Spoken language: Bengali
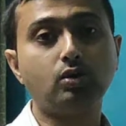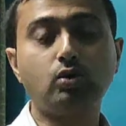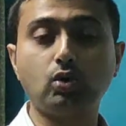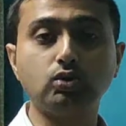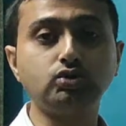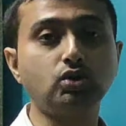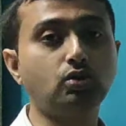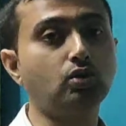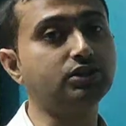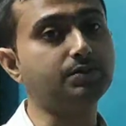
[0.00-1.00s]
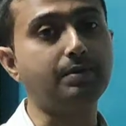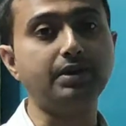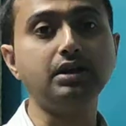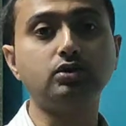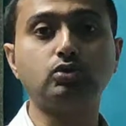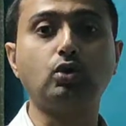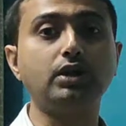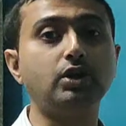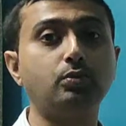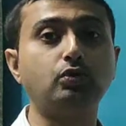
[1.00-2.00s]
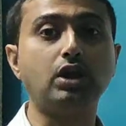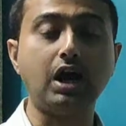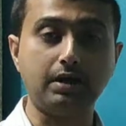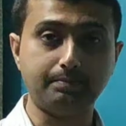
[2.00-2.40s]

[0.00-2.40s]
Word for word: গ্রহণযোগ্য হিসেবে আমরা ধরে নেব না